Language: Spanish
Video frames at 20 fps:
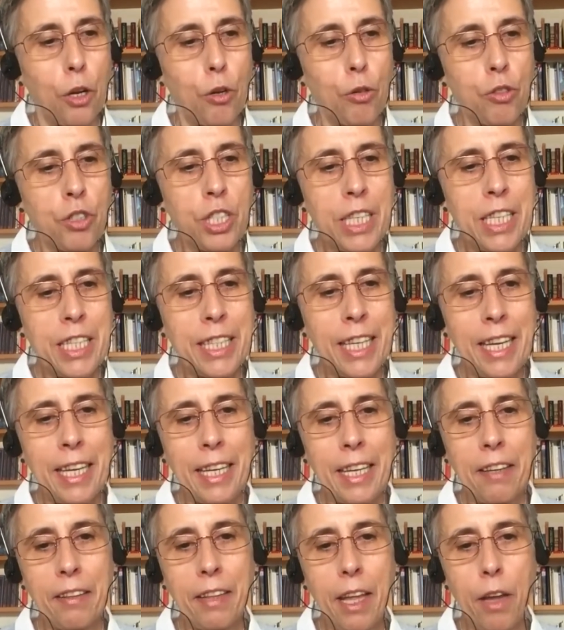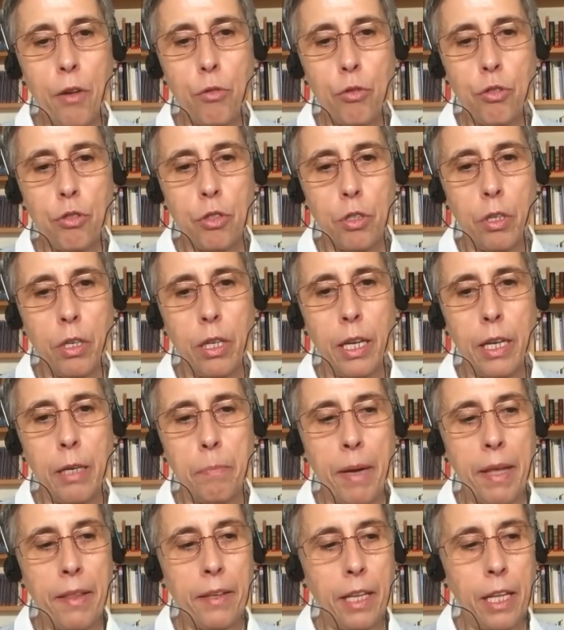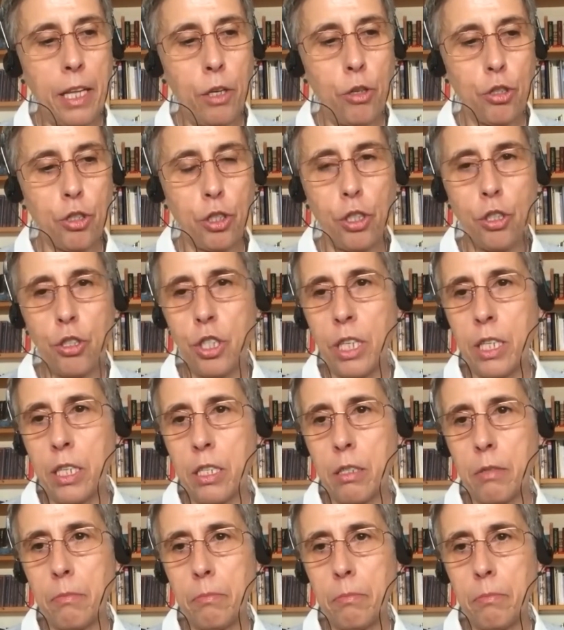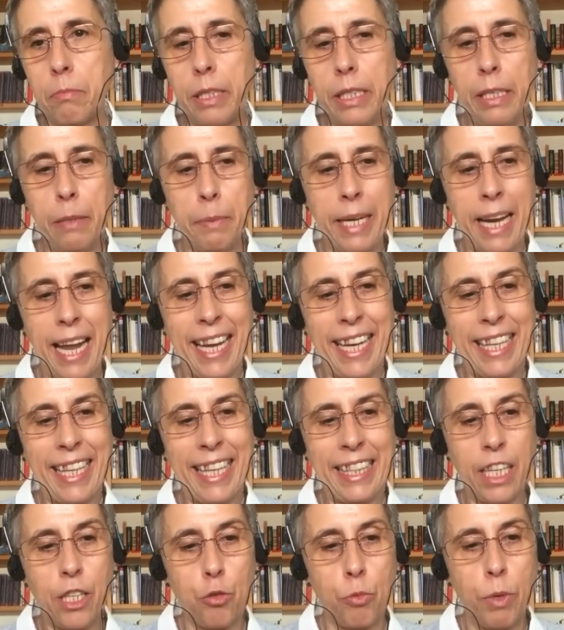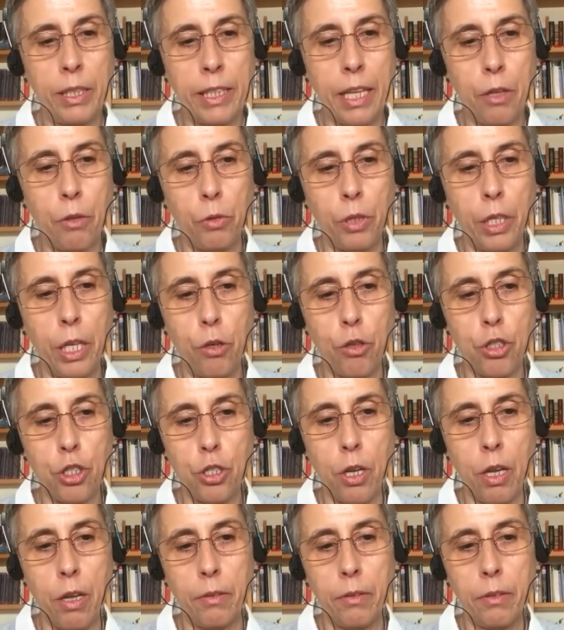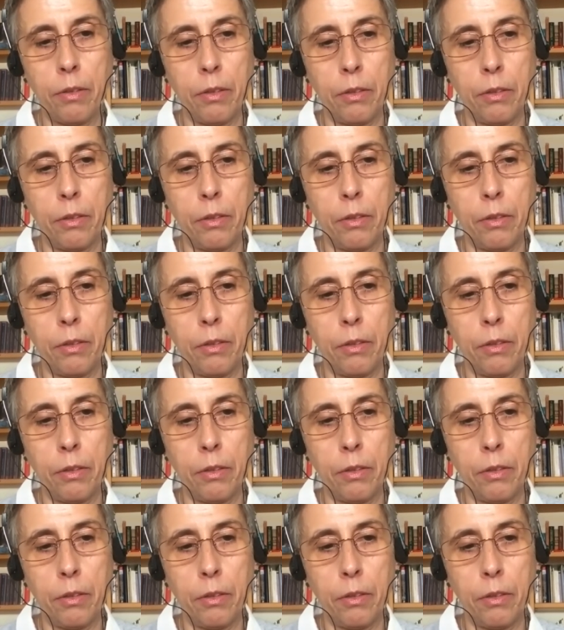consiste en que Zeus, el padre de los dioses y bragueta suelta donde los